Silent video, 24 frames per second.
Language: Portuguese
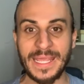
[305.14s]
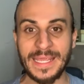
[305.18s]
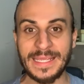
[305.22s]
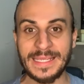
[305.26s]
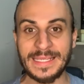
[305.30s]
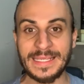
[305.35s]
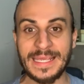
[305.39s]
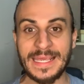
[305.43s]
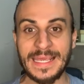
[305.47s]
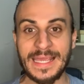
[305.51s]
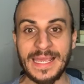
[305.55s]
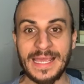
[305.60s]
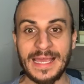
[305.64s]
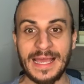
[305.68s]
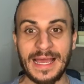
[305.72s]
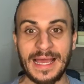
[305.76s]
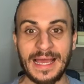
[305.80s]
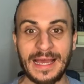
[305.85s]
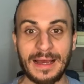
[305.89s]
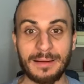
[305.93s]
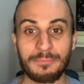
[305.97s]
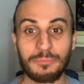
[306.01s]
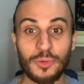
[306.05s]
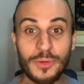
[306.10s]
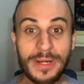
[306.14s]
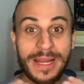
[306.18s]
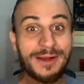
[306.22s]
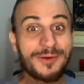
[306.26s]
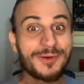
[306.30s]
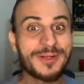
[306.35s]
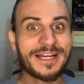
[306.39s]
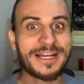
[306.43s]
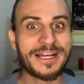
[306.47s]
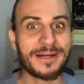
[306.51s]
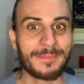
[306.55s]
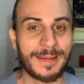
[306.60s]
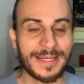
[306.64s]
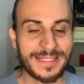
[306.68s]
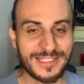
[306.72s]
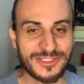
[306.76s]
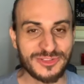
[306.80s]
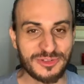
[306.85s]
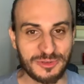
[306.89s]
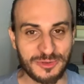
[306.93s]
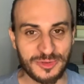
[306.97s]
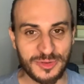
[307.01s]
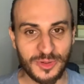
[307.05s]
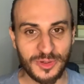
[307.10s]
em ah, buraco na
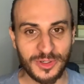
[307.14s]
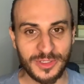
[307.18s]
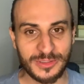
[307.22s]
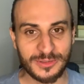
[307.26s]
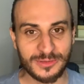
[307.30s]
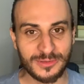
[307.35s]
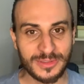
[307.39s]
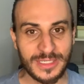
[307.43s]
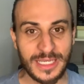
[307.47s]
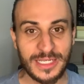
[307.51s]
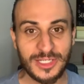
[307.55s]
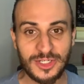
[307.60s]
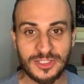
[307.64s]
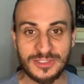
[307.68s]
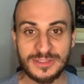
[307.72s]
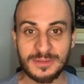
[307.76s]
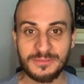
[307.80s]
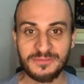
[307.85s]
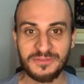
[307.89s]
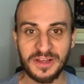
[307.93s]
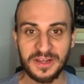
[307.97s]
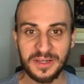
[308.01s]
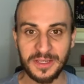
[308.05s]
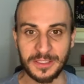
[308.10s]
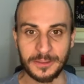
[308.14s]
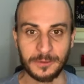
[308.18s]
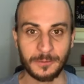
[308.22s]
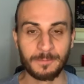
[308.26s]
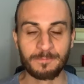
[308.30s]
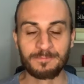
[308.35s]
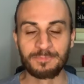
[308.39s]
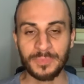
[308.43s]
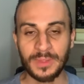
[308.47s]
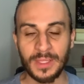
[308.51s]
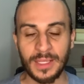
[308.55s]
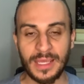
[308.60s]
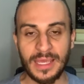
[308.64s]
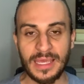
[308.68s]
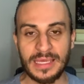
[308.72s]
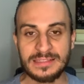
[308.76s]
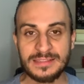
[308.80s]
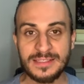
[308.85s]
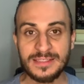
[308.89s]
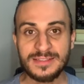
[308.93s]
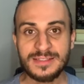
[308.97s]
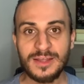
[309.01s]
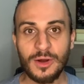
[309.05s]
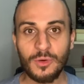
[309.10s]
camada de ozônio, o que, que nós estamos falando?
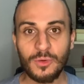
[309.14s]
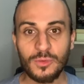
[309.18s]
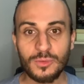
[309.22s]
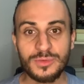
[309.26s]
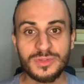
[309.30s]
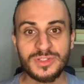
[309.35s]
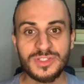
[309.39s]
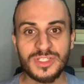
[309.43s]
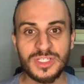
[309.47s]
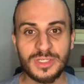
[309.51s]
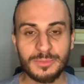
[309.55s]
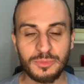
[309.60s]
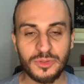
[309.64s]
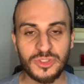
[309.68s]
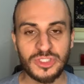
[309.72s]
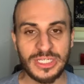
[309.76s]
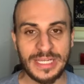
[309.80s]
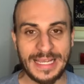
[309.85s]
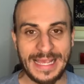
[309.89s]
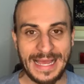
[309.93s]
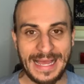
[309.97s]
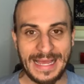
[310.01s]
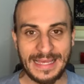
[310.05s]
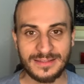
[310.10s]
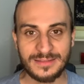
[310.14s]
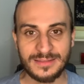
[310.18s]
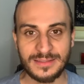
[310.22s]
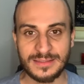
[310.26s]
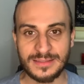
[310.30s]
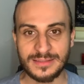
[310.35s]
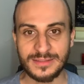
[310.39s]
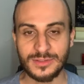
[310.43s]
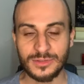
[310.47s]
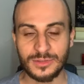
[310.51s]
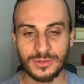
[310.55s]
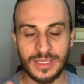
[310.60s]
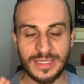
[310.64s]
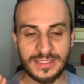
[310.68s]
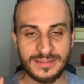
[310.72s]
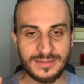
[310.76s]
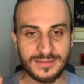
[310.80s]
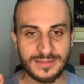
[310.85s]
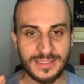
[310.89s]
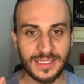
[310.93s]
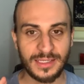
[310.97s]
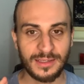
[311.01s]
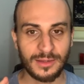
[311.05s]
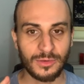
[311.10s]
Existem alguns tipos de gases,
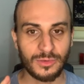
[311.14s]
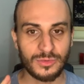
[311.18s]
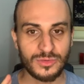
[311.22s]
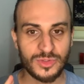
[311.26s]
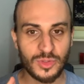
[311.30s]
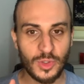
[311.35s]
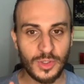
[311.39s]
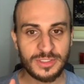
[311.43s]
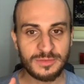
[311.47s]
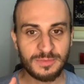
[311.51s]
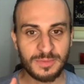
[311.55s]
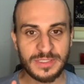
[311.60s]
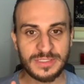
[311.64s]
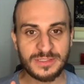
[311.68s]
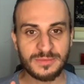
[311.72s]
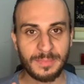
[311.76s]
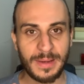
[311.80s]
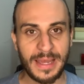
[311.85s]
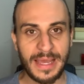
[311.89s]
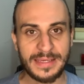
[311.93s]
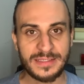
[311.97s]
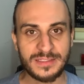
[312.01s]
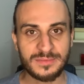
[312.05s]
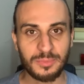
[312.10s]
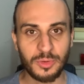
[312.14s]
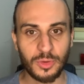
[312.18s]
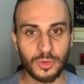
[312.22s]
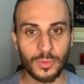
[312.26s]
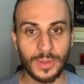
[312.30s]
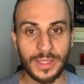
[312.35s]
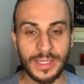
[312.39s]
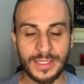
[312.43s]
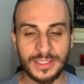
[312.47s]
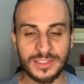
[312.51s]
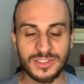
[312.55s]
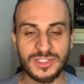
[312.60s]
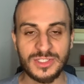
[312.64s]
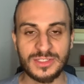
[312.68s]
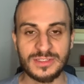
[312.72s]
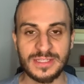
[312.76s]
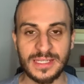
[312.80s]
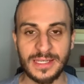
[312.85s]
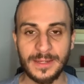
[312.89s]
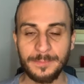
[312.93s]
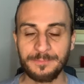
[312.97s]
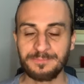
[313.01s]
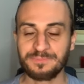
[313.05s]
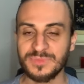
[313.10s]
existem os dois principais poluentes,
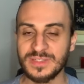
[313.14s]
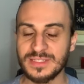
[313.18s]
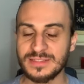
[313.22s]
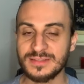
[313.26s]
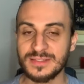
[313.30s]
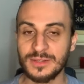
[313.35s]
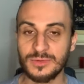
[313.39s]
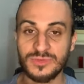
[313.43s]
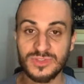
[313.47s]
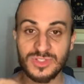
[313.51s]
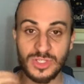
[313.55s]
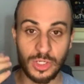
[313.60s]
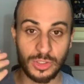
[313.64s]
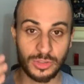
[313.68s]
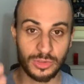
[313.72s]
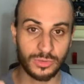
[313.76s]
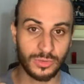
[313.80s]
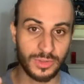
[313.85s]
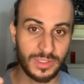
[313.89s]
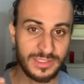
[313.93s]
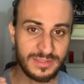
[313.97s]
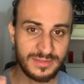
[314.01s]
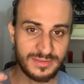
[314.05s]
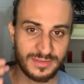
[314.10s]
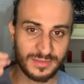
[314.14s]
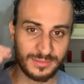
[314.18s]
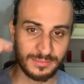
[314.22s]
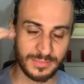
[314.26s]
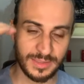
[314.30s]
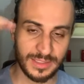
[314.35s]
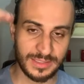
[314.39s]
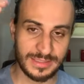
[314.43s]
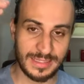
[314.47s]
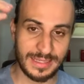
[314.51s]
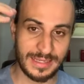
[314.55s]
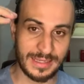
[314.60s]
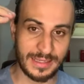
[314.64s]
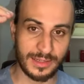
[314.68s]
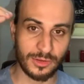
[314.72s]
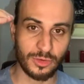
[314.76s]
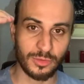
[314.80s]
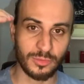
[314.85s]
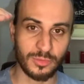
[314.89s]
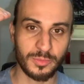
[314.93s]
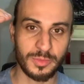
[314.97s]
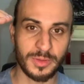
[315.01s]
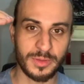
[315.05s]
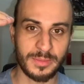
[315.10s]
né? São CO2, que está
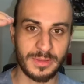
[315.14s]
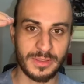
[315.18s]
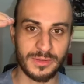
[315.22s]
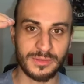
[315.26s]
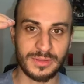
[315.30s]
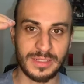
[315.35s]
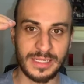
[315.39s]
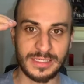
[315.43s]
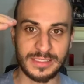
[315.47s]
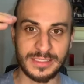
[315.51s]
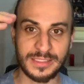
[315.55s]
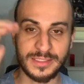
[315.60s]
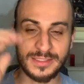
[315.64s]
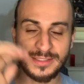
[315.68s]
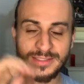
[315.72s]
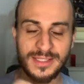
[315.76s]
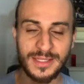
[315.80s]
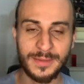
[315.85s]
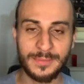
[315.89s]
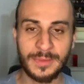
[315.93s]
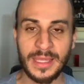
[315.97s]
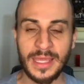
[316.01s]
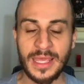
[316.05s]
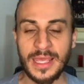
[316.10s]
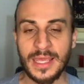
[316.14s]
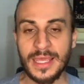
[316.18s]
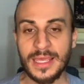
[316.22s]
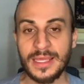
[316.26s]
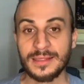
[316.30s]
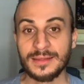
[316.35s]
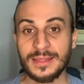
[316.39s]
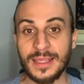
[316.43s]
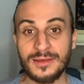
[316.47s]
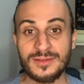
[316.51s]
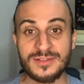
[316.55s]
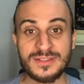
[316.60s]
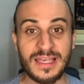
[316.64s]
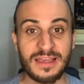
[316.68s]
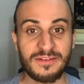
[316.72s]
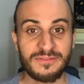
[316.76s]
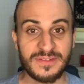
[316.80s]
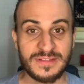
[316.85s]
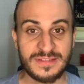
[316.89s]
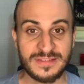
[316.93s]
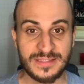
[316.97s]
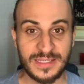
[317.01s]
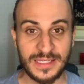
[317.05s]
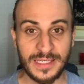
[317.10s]
como primeiro na lista, tem
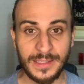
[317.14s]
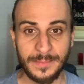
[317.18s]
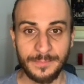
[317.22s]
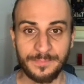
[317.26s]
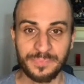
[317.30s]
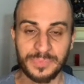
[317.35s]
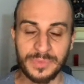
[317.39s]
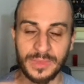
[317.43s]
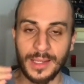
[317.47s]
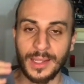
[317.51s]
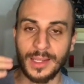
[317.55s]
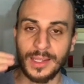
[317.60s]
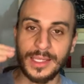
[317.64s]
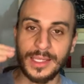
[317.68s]
CFC,